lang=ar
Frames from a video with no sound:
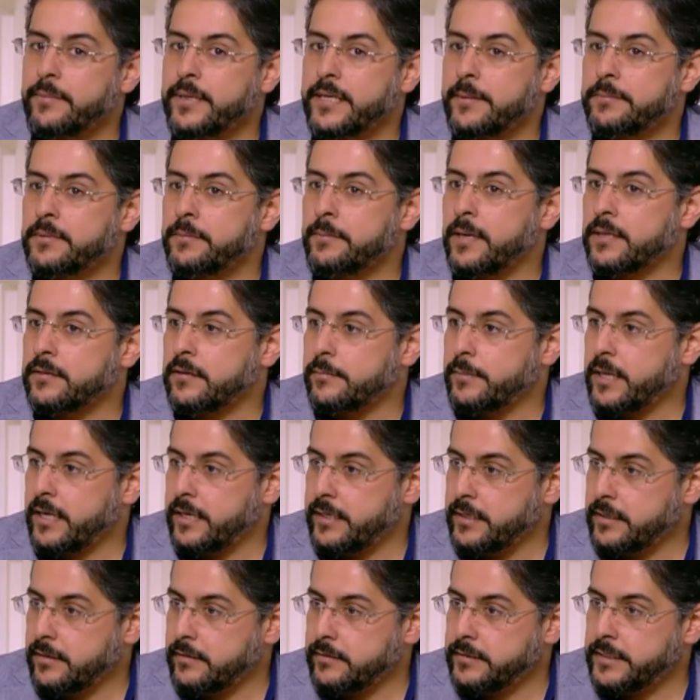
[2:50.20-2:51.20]
هي بتبقى
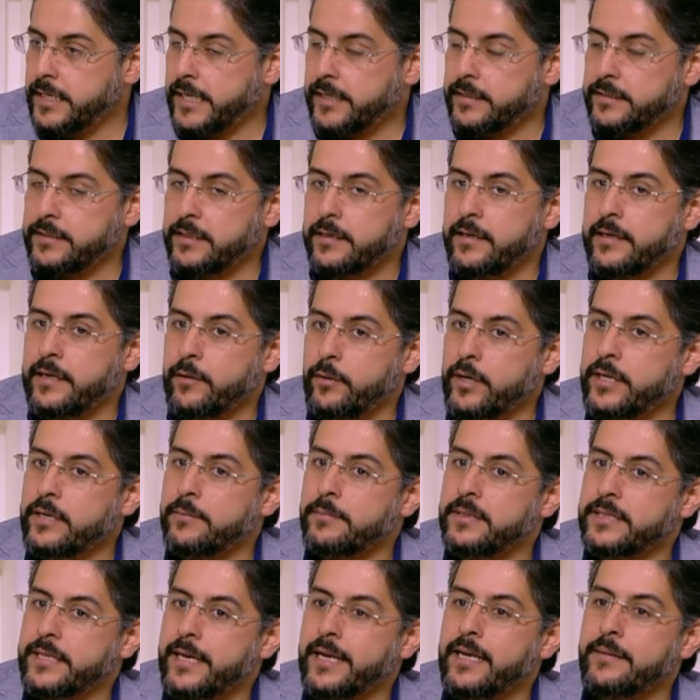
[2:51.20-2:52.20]
طبيعيه يعني لو احنا
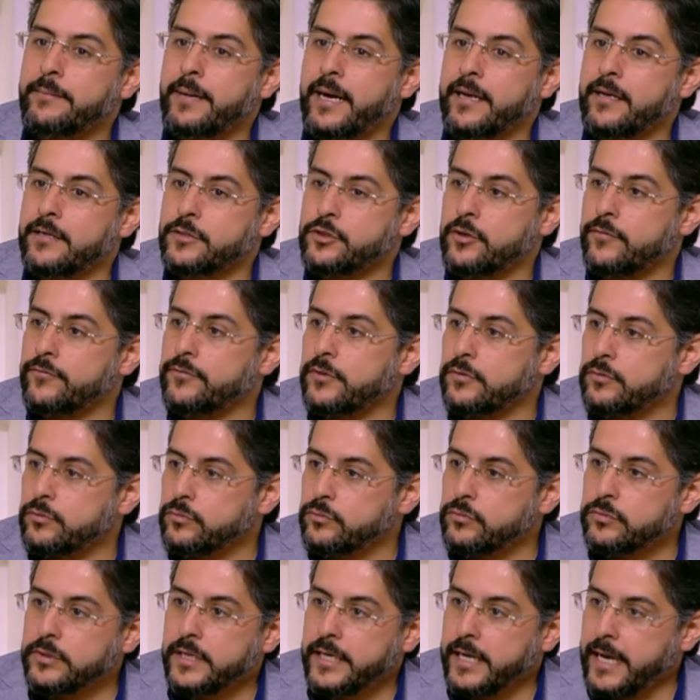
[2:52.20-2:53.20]
بنتكلم على شفط
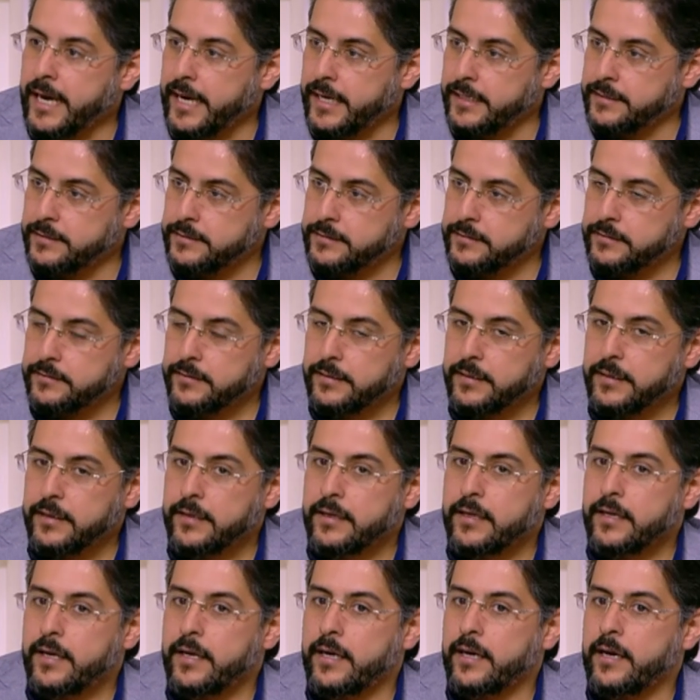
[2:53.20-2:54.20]
الدهون العادي
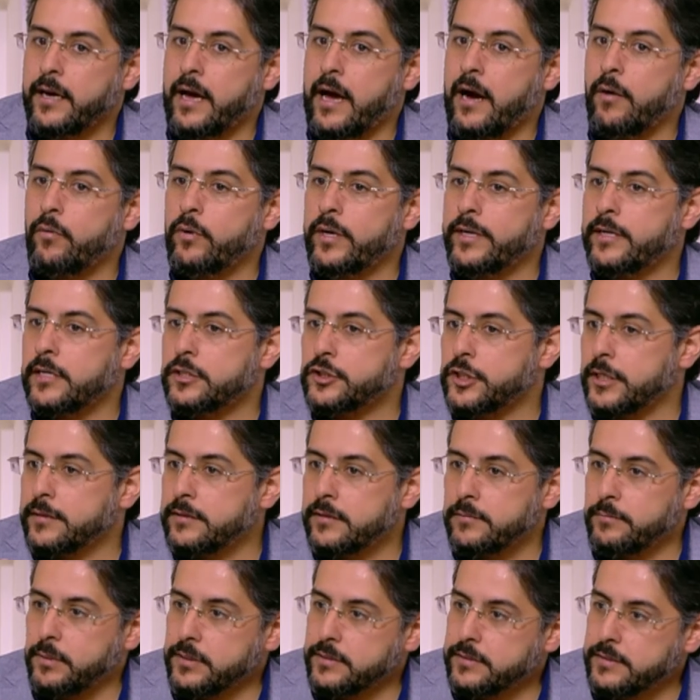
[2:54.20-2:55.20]
آه، او احنا
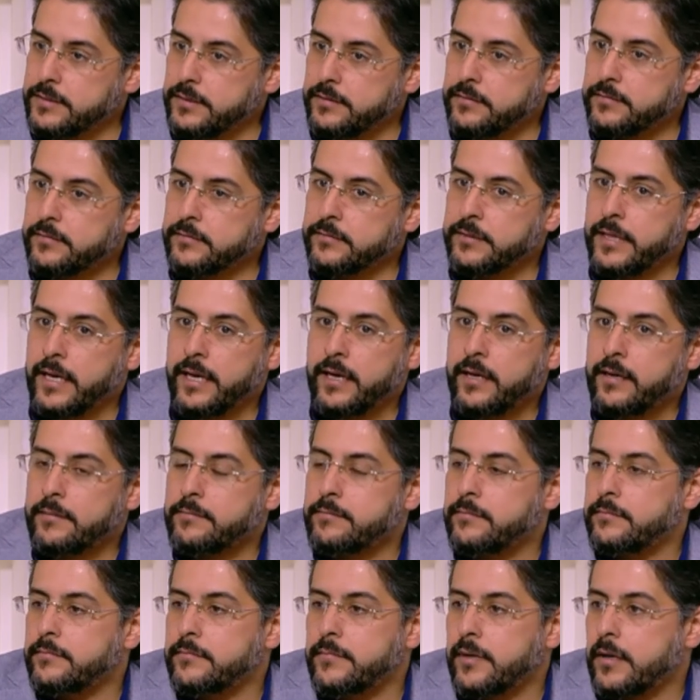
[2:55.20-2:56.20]
شد بسيط ده
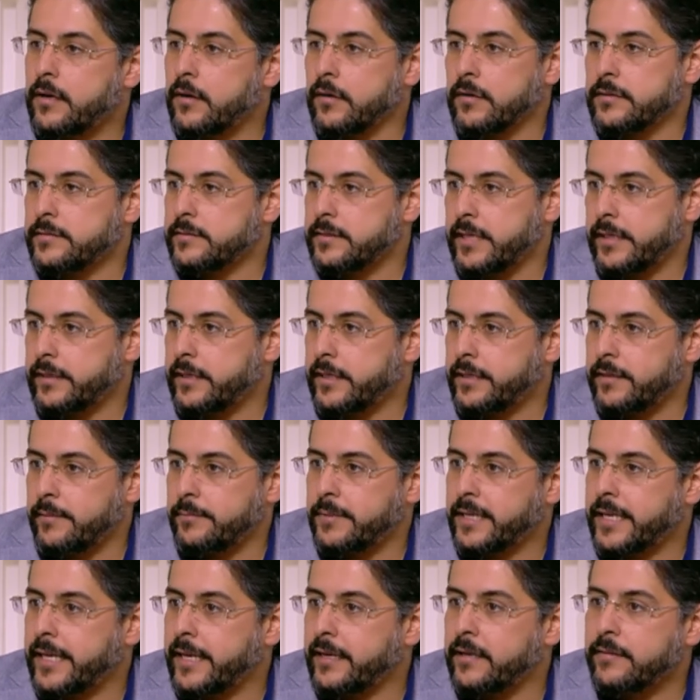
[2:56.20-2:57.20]
خلاص يعني احنا
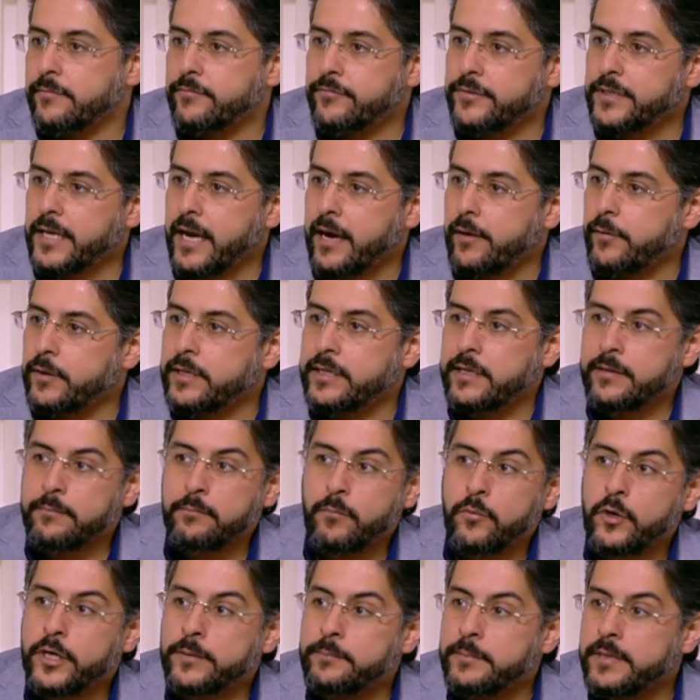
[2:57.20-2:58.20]
بنتكلم في حوالي
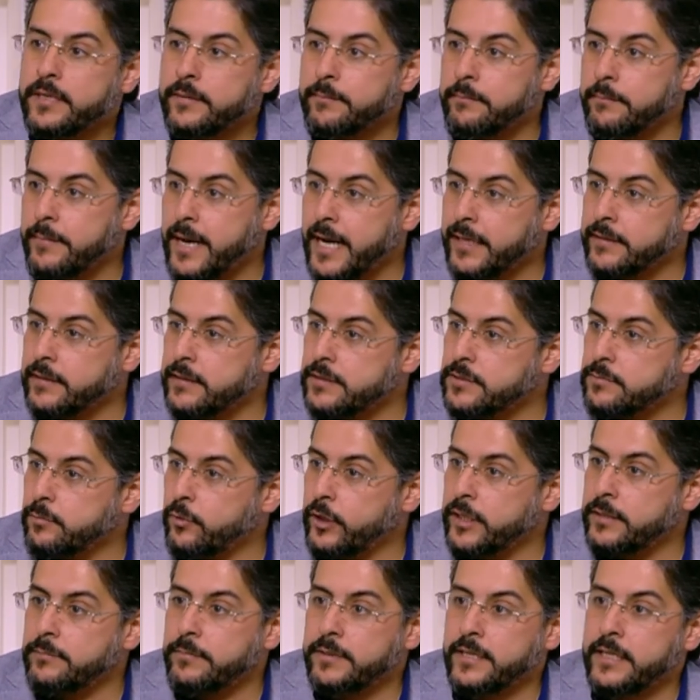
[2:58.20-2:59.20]
ممكن من بعد
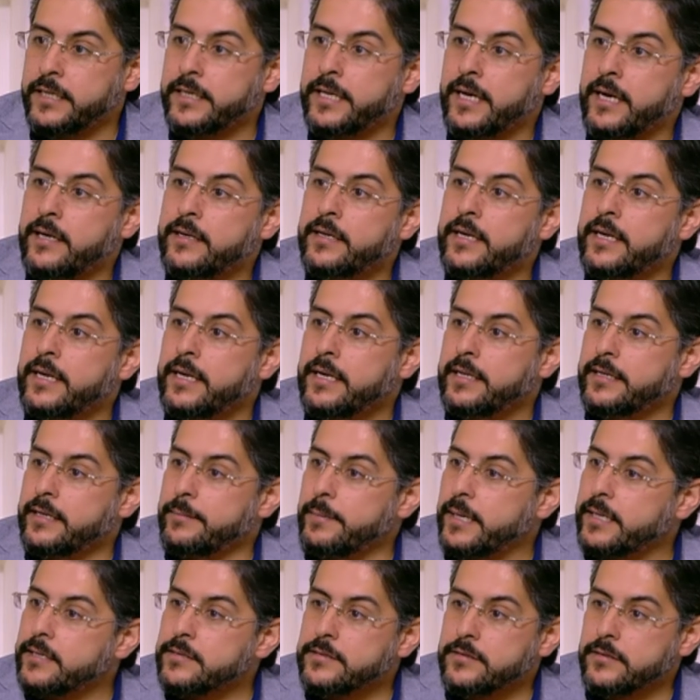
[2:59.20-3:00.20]
اسبوعين بنرجع
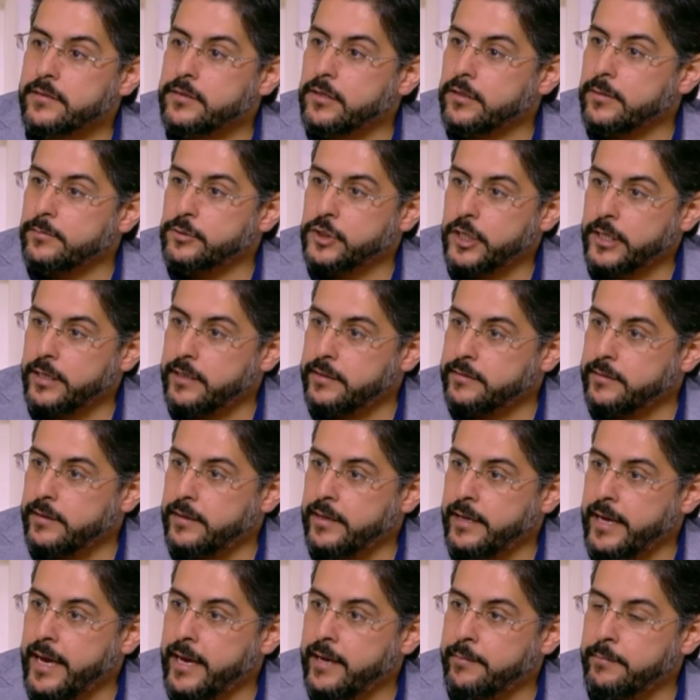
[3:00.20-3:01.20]
نمارس الرياضه بشكل
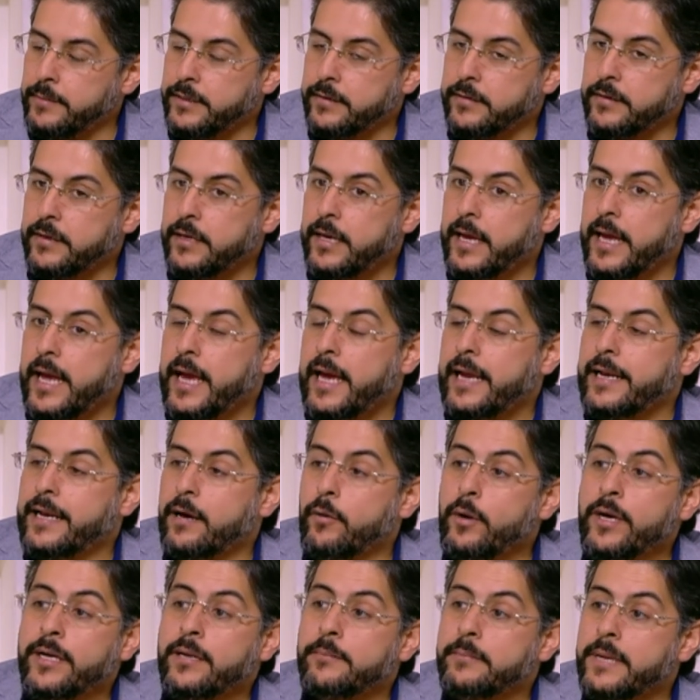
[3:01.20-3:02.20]
آه، امن
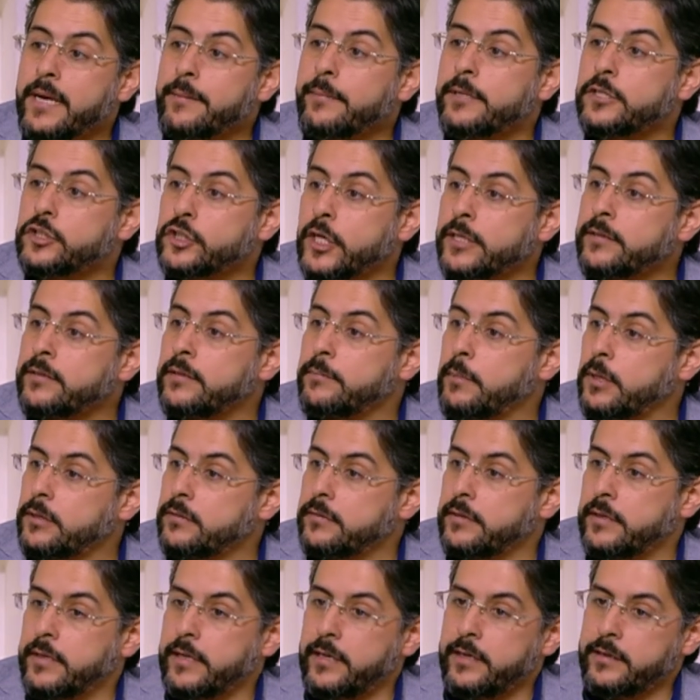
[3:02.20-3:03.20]
لو احنا بنعمل شد
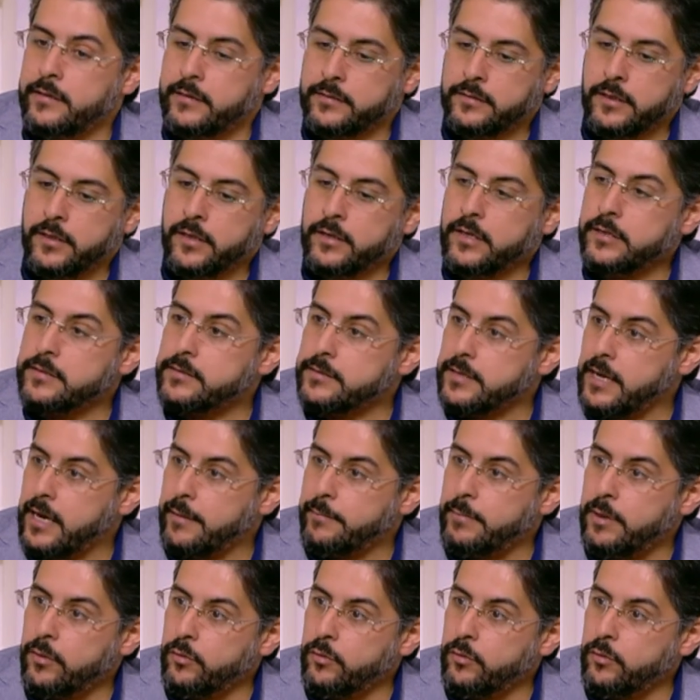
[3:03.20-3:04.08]
بطن لدرجات صعبه